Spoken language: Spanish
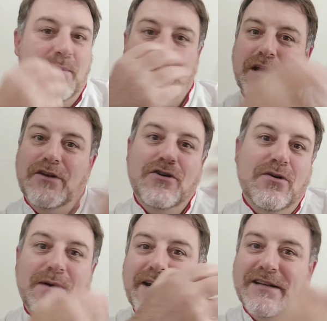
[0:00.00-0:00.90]
porque no
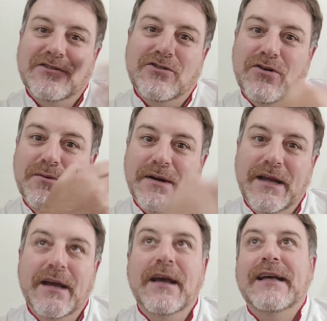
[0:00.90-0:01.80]
lo van a
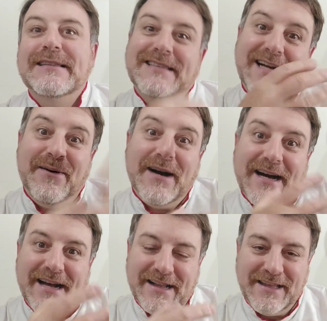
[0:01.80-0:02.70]
sobre
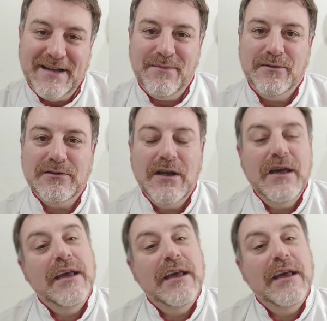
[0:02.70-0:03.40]
trabajar, digamos.